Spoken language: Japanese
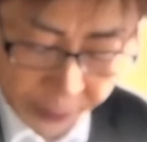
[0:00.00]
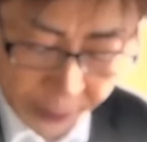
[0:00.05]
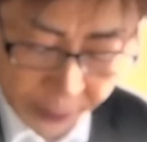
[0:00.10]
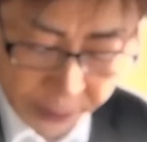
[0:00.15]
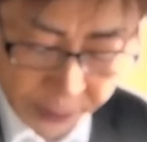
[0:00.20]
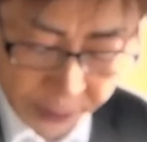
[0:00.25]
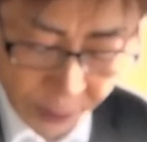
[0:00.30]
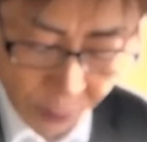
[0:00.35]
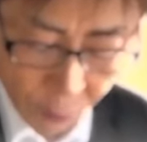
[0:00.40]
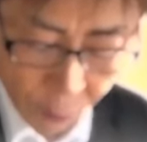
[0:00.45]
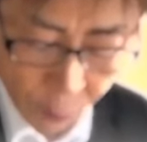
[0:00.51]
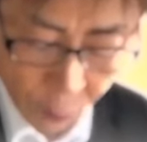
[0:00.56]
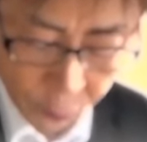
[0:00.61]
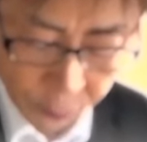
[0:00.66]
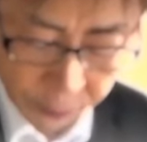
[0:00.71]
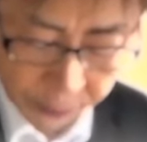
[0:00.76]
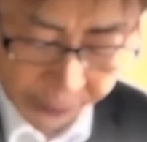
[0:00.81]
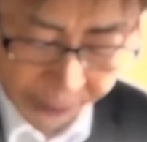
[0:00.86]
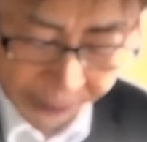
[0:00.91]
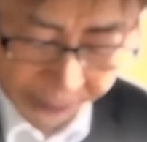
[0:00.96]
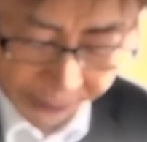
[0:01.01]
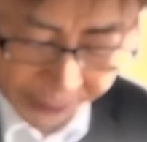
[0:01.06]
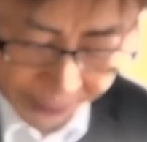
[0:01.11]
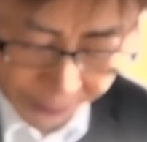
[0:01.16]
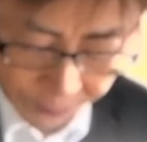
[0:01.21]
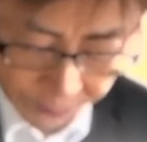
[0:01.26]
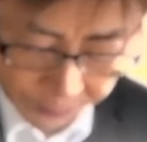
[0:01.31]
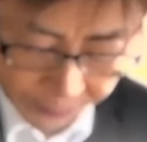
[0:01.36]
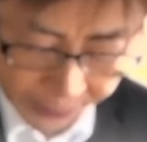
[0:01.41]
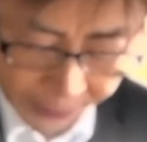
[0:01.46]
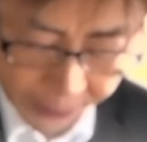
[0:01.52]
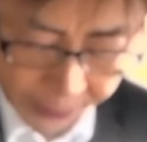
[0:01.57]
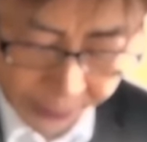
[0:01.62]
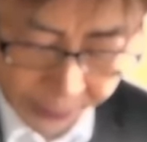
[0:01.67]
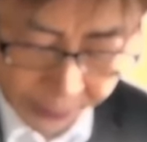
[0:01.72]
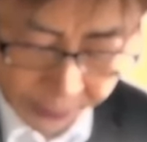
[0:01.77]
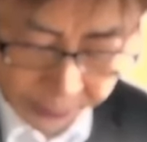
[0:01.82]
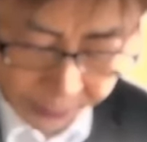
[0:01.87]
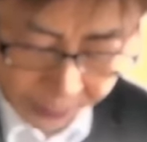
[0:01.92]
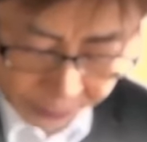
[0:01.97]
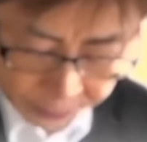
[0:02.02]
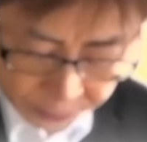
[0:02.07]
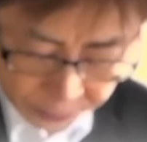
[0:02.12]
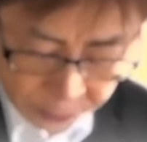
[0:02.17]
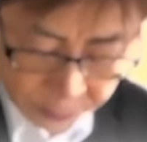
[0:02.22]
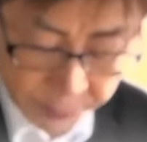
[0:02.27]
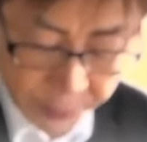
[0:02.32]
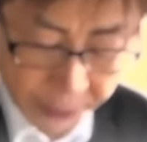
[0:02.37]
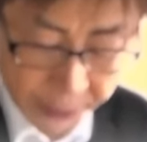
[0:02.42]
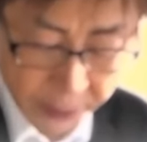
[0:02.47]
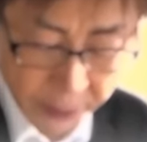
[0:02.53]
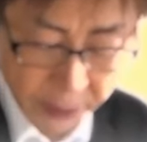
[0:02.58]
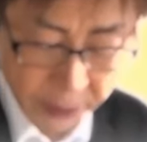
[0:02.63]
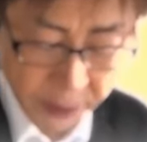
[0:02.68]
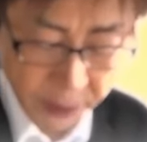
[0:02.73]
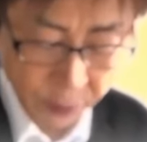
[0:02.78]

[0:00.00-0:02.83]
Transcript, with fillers: この場合2両や3両の金を